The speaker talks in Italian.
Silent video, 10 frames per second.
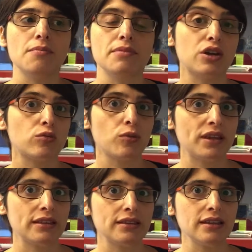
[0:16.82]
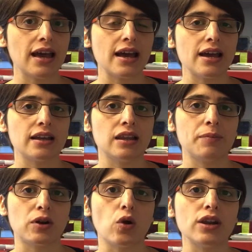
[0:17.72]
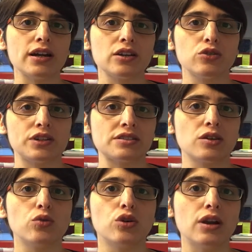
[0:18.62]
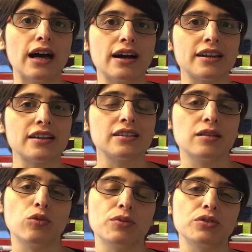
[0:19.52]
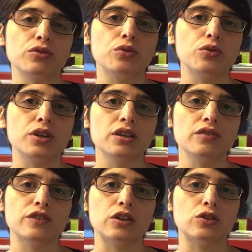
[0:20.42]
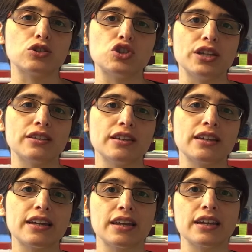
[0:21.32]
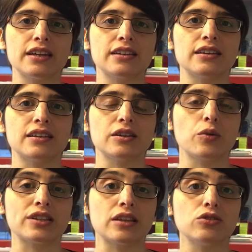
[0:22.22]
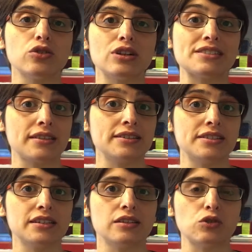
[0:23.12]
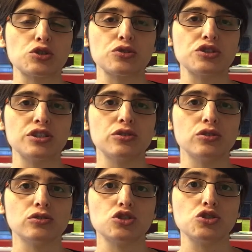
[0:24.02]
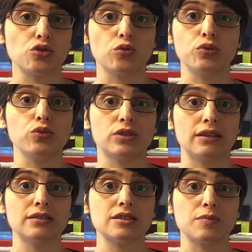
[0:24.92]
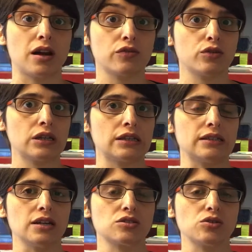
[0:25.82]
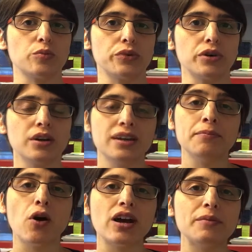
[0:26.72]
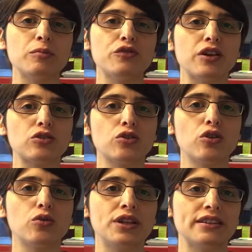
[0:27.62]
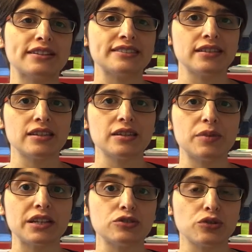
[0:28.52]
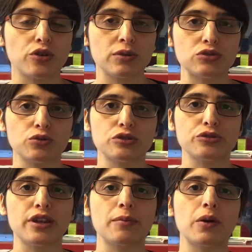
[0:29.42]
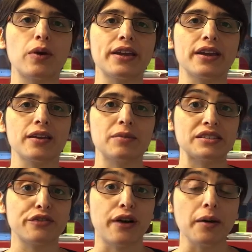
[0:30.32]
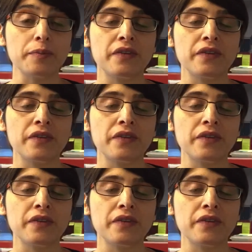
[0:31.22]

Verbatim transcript: Micromomenti è la parola che dovreste googolare nel momento in cui vi accorgete che eh, guardando le statistiche del vostro sito ci sono più utenti da smartphone che da desktop. In Mocha abbiamo fatto un interessante brainstorming su questo tema qualche mese fa